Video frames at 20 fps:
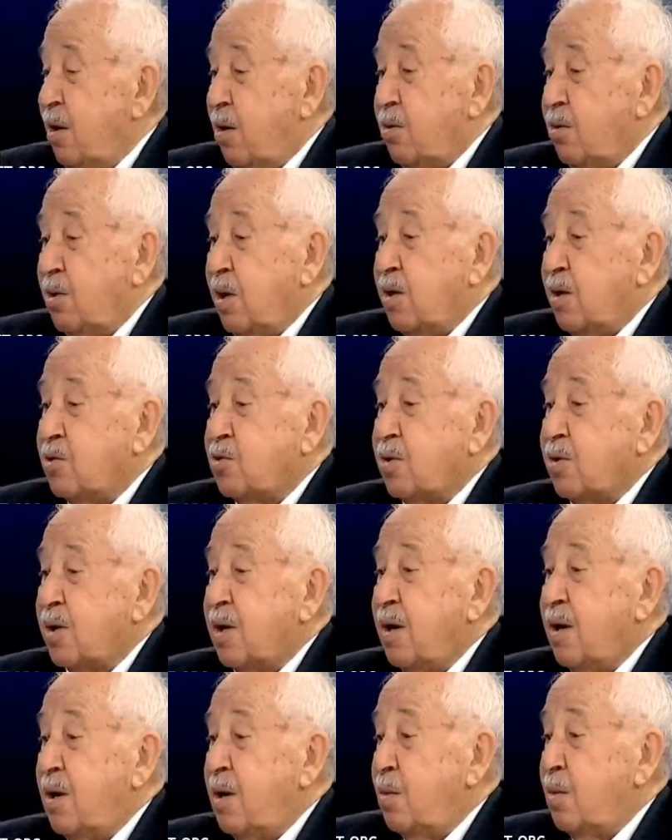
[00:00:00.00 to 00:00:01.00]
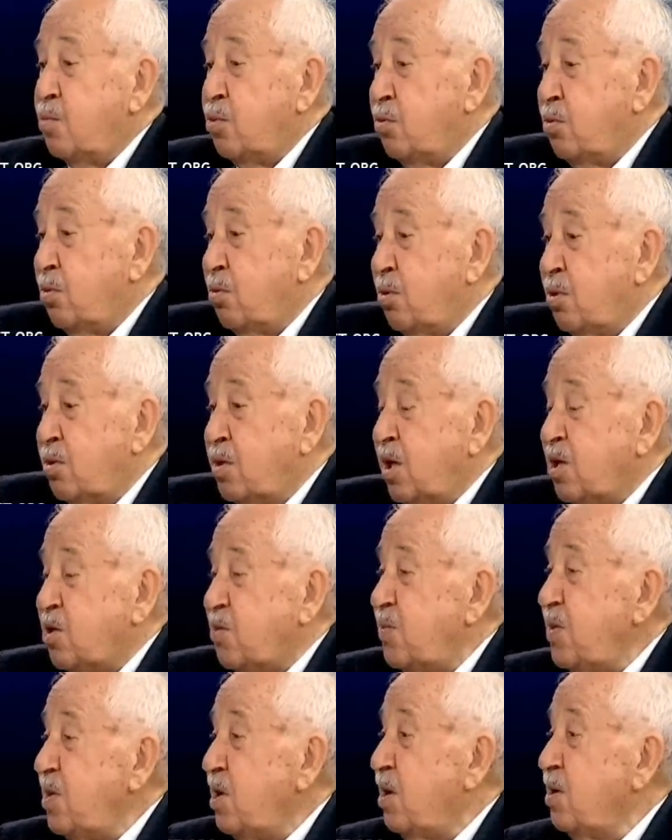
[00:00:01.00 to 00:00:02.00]
Ondan sonra bu
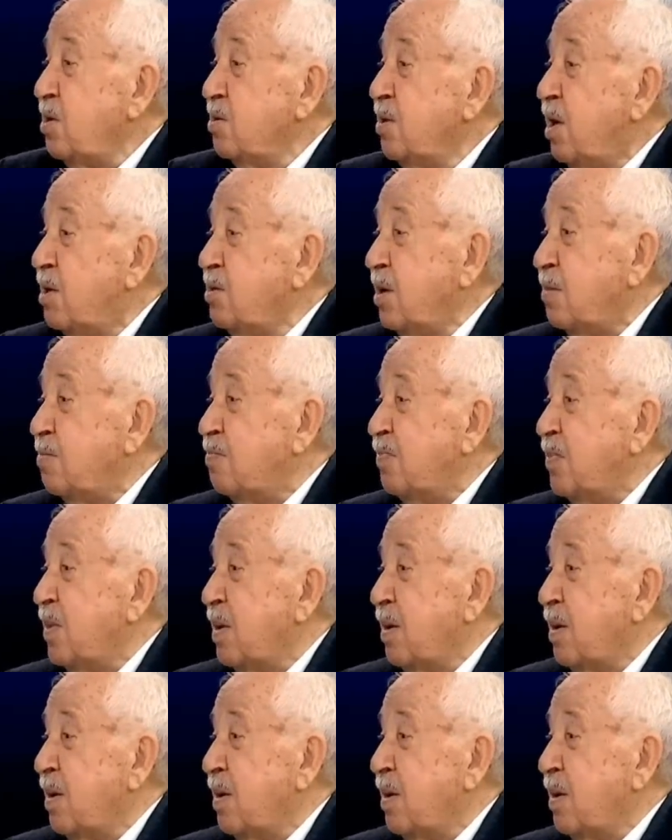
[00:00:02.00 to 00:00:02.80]
resmi yayınladım.